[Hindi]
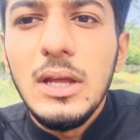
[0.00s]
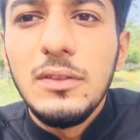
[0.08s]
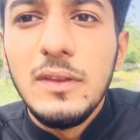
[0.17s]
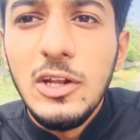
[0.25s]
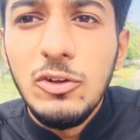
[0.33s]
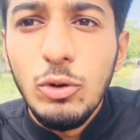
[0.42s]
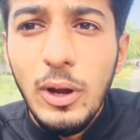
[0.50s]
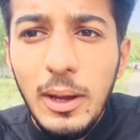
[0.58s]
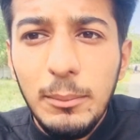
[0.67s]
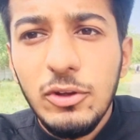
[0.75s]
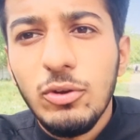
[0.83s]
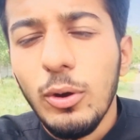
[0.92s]
दिन जो है
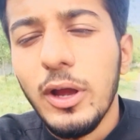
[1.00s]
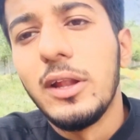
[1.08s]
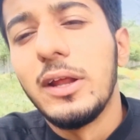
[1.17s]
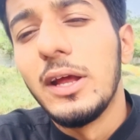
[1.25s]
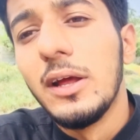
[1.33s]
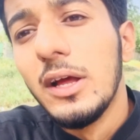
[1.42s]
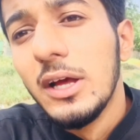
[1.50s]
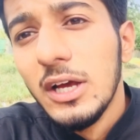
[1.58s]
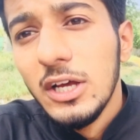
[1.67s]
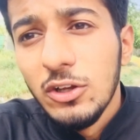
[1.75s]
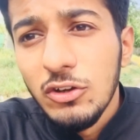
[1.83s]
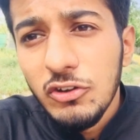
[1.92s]
मिस हो गए थे
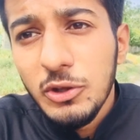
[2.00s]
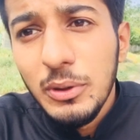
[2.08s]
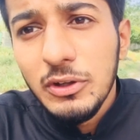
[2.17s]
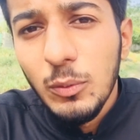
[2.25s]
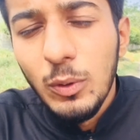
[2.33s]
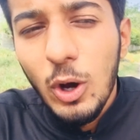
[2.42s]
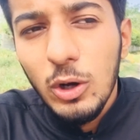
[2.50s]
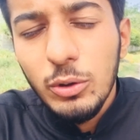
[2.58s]
तो जिसकी वजह से व्लॉग